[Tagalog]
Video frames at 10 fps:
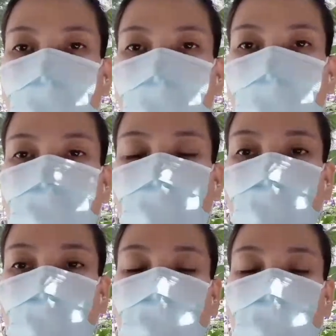sa ating
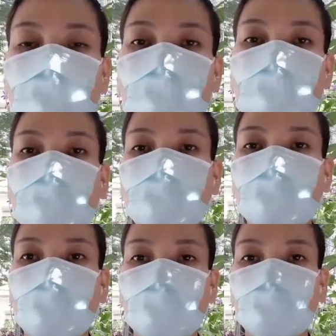
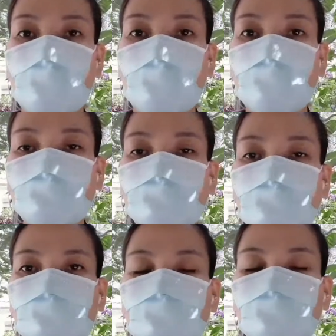uh,
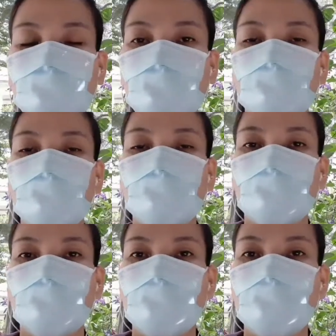revenue,
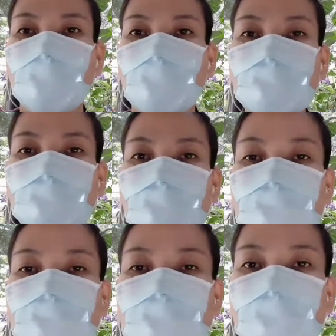at
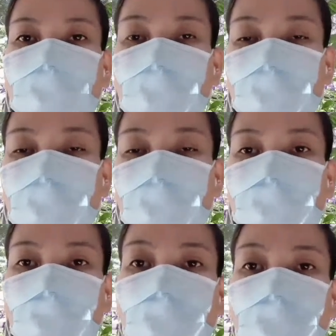least $10,
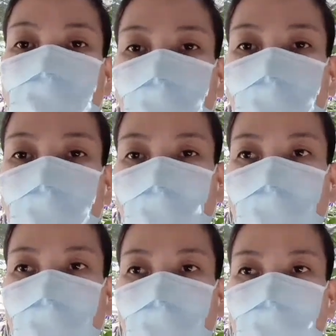minimum $10,
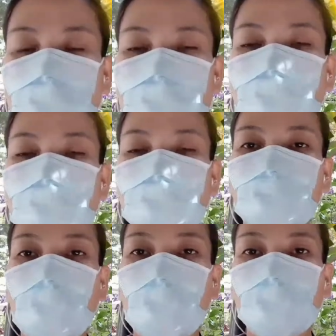
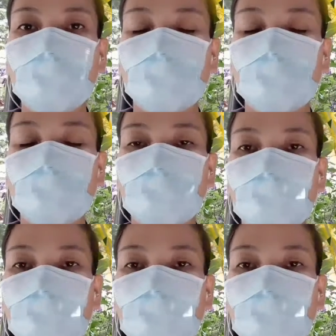magpapadala na po